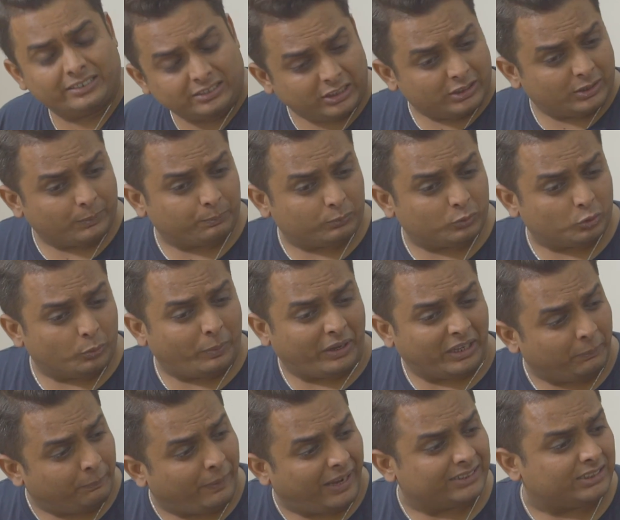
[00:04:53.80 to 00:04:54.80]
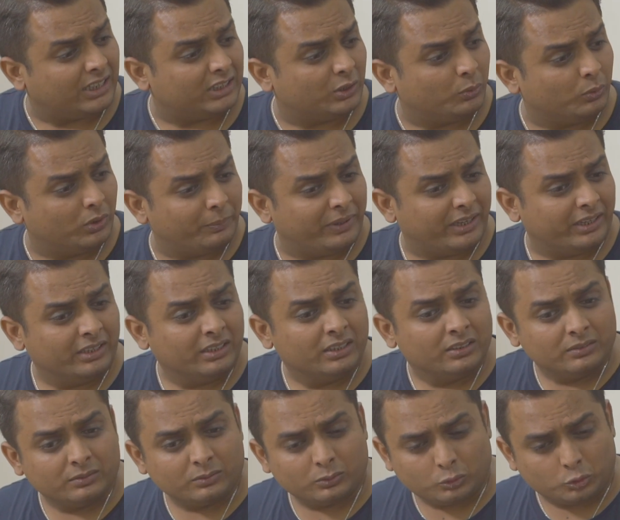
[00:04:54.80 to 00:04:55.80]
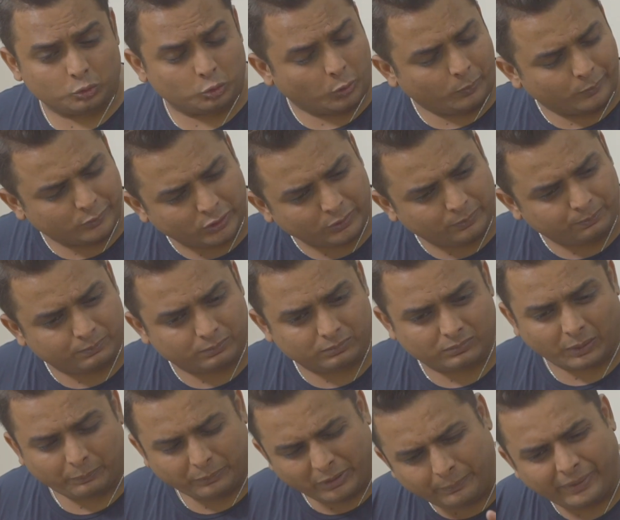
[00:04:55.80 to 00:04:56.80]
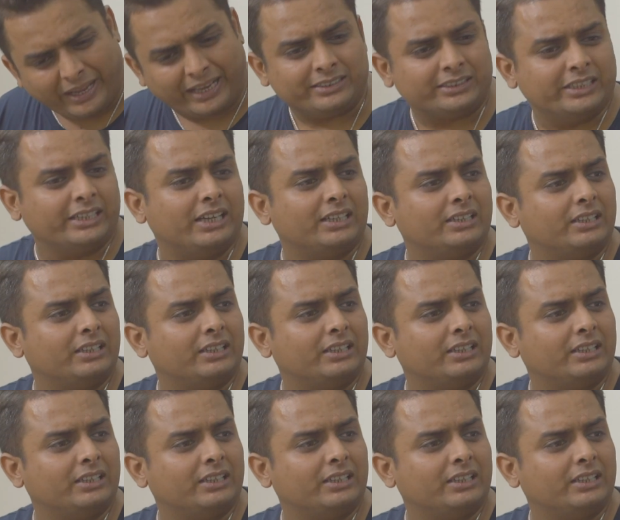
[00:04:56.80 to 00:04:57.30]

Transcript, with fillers: इसलिए जब तुम्हारे पास आता हूं ना मैं तो मुझे अपनी बहन की